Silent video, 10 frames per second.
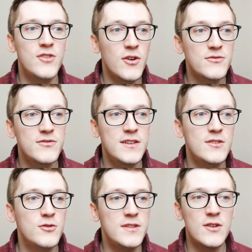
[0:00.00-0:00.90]

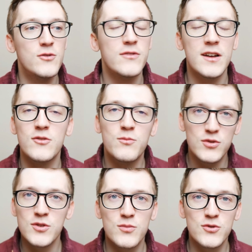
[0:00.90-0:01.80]
d'envie de découvrir de
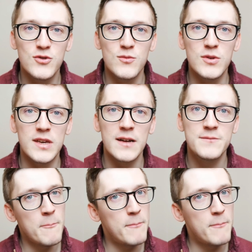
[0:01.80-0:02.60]
plus en plus de bouquins.